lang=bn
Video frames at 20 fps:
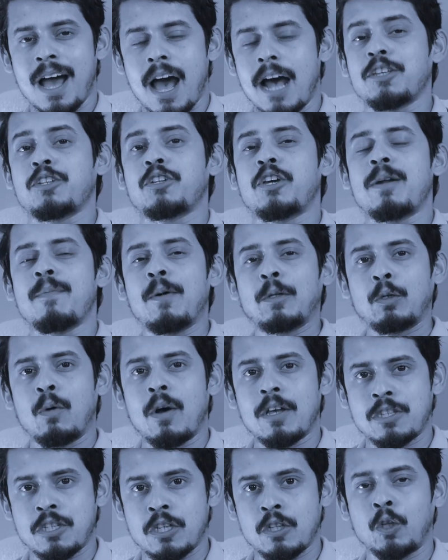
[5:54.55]
আজকের মতো
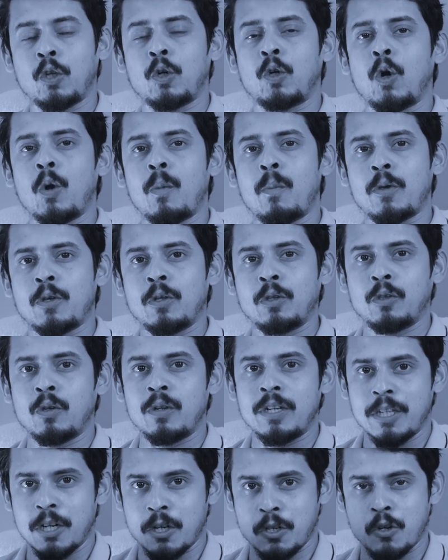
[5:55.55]
আসছি ততক্ষণ পর্যন্ত
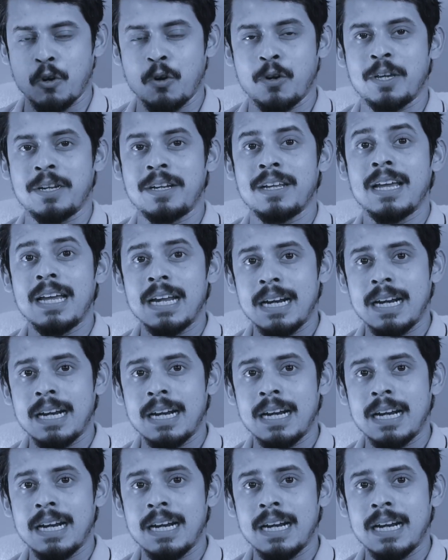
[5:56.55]
নিজের শরীর